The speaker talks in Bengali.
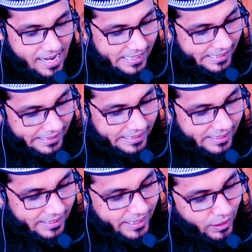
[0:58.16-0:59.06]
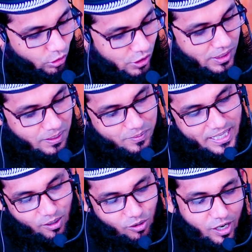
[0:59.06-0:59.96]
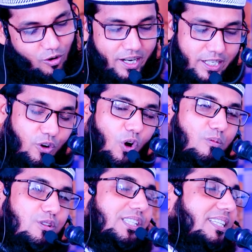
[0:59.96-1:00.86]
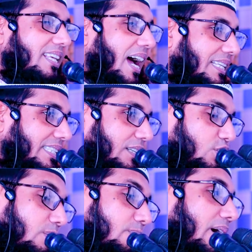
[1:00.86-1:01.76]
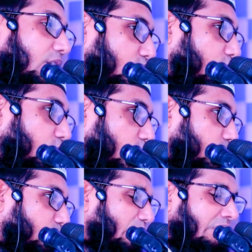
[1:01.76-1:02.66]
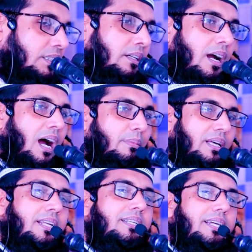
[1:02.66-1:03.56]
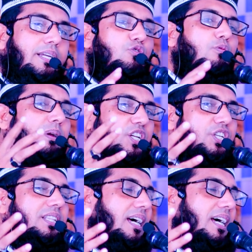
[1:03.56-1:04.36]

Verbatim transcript: আছে কিন্তু জীব জানোয়ারেরও একটা কমন সেন্স আছে তবে পার্থক্য আমাদেরটা একটু বেশি